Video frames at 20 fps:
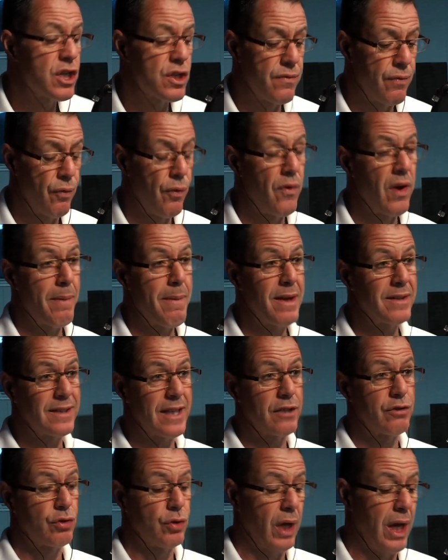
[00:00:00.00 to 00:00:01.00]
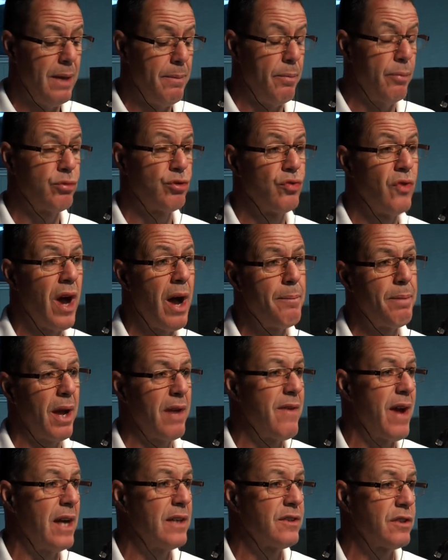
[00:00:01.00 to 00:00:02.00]
Il faut vraiment s'assurer, souvent en
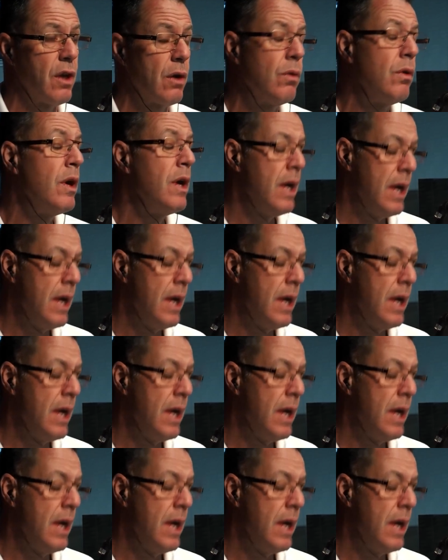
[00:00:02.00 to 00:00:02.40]
prévention,